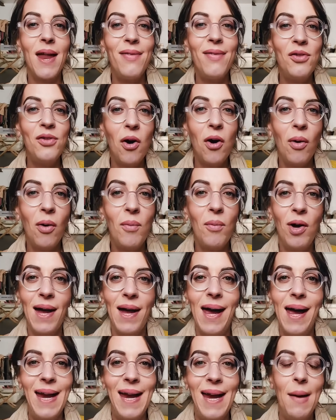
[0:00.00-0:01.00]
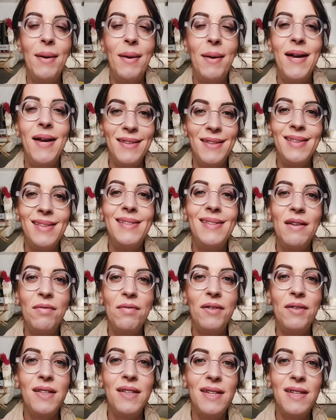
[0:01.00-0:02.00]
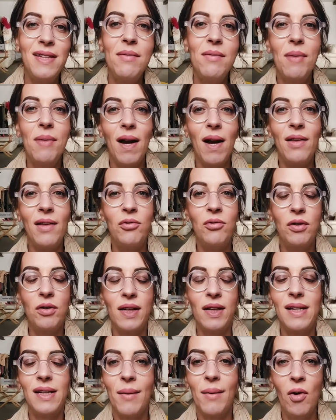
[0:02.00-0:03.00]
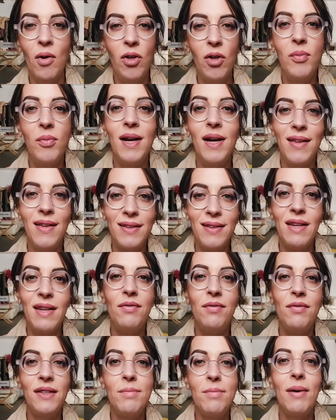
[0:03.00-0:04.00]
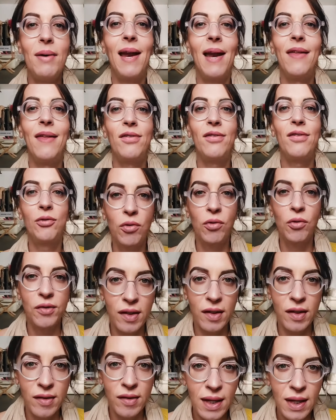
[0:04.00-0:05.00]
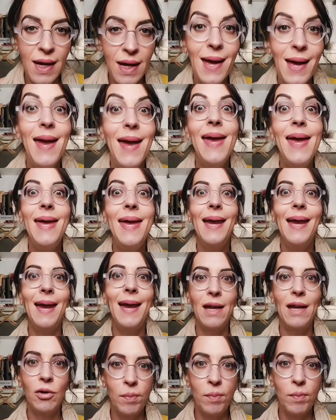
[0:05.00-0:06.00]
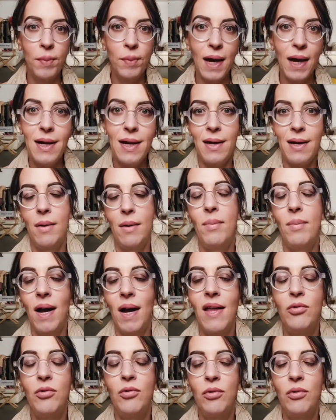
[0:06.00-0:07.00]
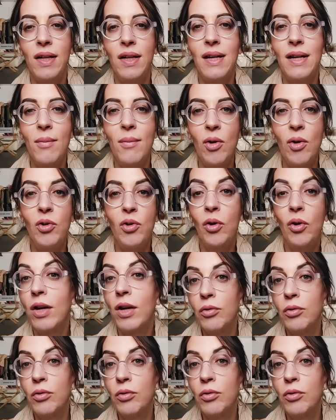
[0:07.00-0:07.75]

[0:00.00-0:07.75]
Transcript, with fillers: que la norme, elle n'a pas été définie par l'industrie de la mode, mais elle a été définie par la société et récupérée par l'industrie de la mode.